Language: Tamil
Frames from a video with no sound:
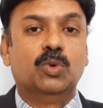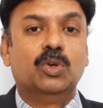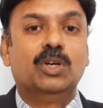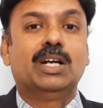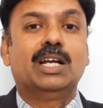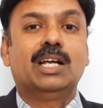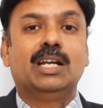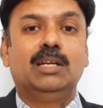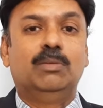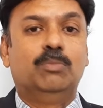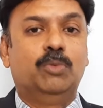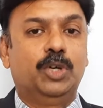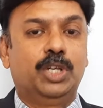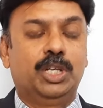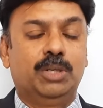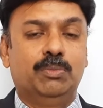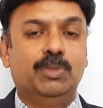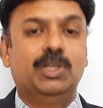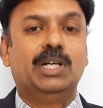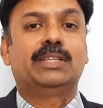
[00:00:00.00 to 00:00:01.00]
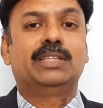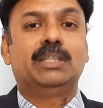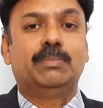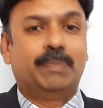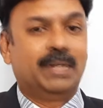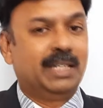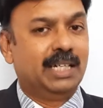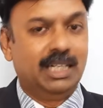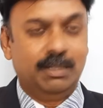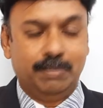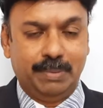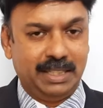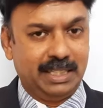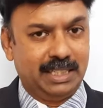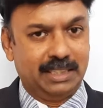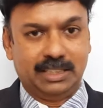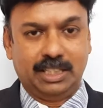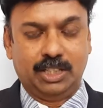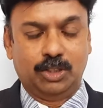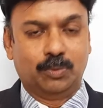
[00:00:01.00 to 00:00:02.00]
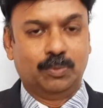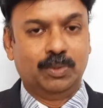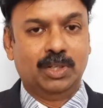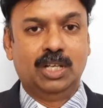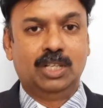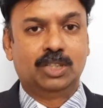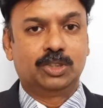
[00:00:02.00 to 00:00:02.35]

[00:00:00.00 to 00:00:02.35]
உங்களால் முடியுமோ அந்த பங்களிப்பை நீங்கள் செய்யணும்